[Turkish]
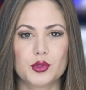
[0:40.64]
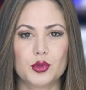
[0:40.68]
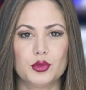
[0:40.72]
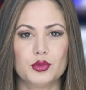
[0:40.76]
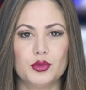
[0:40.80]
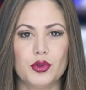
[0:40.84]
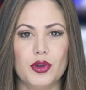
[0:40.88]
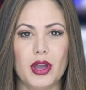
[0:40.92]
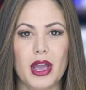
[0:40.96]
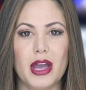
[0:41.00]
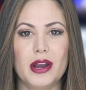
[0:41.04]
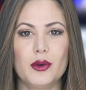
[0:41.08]

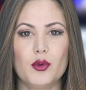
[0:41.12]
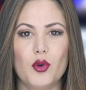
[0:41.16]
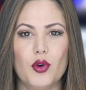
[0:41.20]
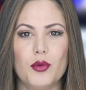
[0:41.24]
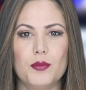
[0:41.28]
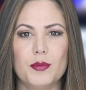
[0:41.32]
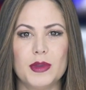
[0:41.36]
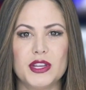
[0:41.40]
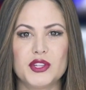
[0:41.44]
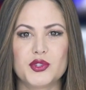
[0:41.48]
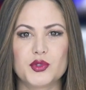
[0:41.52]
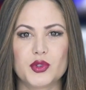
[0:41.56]
sonu her
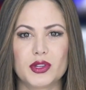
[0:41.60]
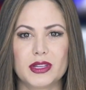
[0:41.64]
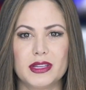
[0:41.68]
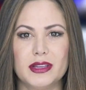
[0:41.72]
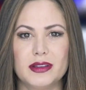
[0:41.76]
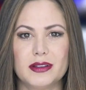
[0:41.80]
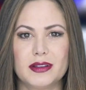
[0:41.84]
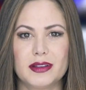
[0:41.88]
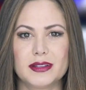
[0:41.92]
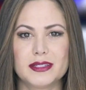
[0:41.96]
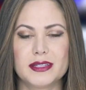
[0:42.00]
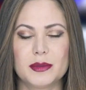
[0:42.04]
15
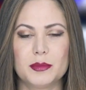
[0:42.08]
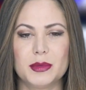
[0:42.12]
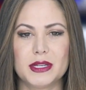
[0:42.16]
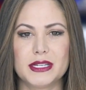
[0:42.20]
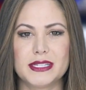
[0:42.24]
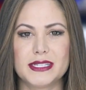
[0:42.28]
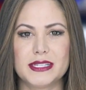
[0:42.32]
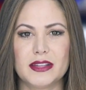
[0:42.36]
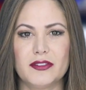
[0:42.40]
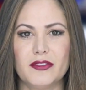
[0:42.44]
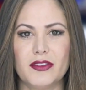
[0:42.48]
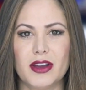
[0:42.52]
dakikada
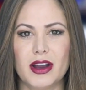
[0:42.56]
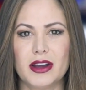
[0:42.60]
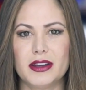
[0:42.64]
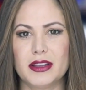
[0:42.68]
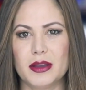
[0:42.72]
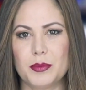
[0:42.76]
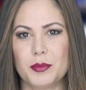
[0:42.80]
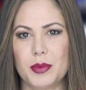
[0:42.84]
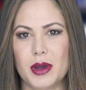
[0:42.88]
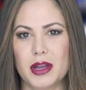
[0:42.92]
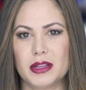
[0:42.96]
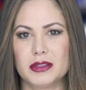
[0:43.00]
bir sefer
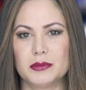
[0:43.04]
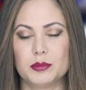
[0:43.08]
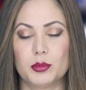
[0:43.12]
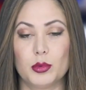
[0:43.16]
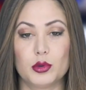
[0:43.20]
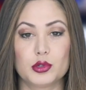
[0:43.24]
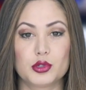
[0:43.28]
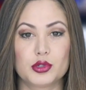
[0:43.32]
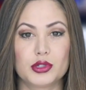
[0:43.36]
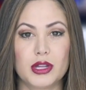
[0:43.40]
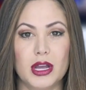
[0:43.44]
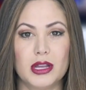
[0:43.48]
yapan
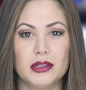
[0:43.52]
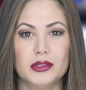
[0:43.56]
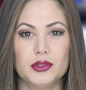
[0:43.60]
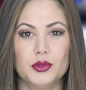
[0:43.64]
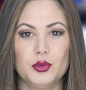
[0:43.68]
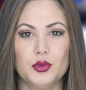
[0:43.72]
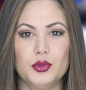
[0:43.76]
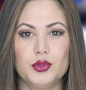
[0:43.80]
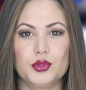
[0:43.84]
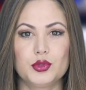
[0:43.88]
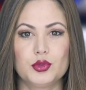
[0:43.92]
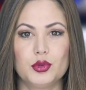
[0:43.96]

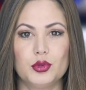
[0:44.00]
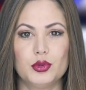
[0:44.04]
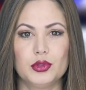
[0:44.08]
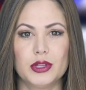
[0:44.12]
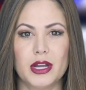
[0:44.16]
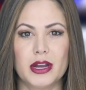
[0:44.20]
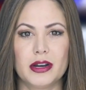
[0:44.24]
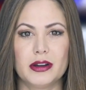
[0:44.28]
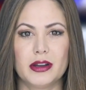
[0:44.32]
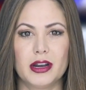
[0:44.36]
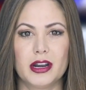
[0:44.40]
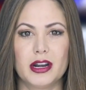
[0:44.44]
Bostanlı üç
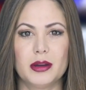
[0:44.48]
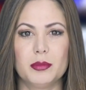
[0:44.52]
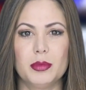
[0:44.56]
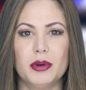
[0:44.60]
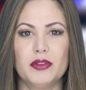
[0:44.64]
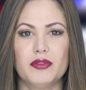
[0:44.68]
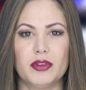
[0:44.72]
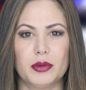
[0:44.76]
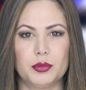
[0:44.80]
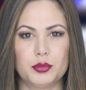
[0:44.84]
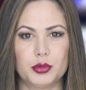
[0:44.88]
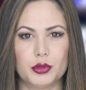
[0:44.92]
kuyular
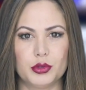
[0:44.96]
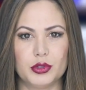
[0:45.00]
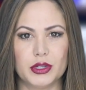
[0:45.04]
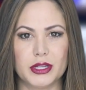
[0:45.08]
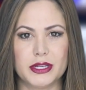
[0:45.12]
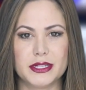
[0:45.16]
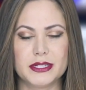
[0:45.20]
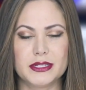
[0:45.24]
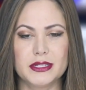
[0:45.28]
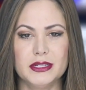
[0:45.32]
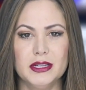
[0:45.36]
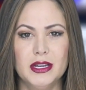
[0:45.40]
araba
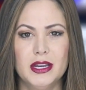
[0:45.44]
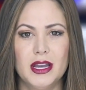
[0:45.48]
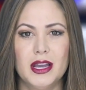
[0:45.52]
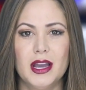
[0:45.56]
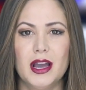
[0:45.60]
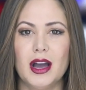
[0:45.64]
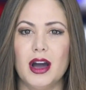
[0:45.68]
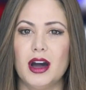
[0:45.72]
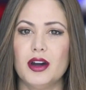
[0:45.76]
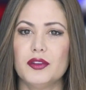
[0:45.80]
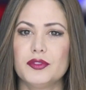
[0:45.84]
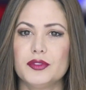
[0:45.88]
vapurları
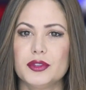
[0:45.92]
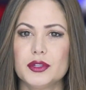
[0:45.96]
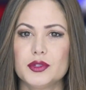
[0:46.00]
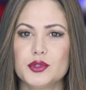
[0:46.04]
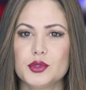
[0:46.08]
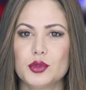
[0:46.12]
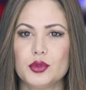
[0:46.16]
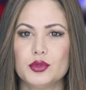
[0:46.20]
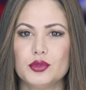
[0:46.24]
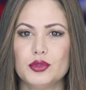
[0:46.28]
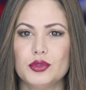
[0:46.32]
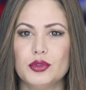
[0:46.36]
hafta
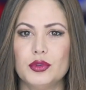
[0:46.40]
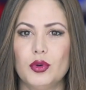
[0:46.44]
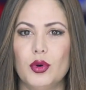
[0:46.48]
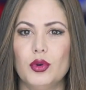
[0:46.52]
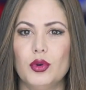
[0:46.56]
sonu